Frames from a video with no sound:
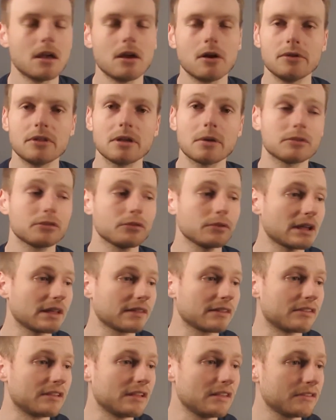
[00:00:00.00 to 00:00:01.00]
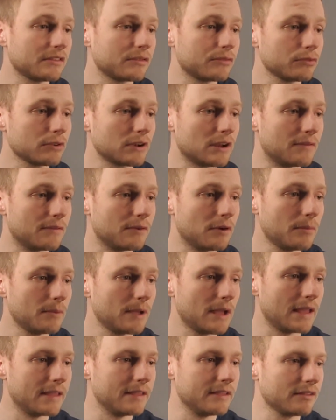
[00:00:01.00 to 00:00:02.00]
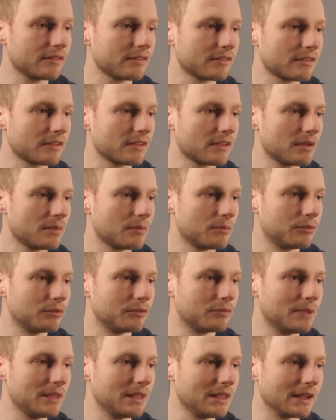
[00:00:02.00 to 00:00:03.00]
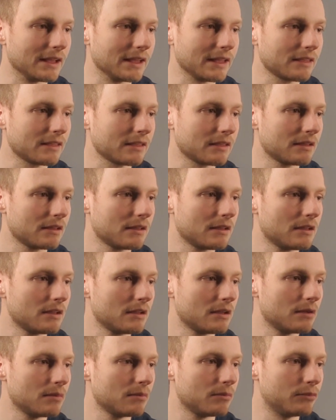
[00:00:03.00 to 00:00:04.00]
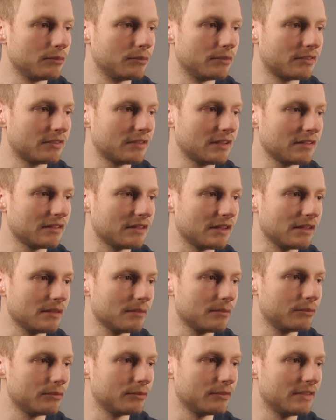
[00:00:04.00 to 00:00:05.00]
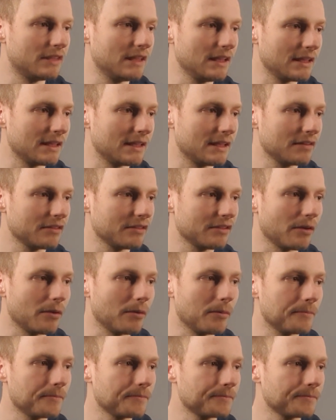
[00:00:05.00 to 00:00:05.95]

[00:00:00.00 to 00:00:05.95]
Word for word: Une équation cartésienne, c'est toujours de la forme AX plus BY plus CZ plus D égale 0.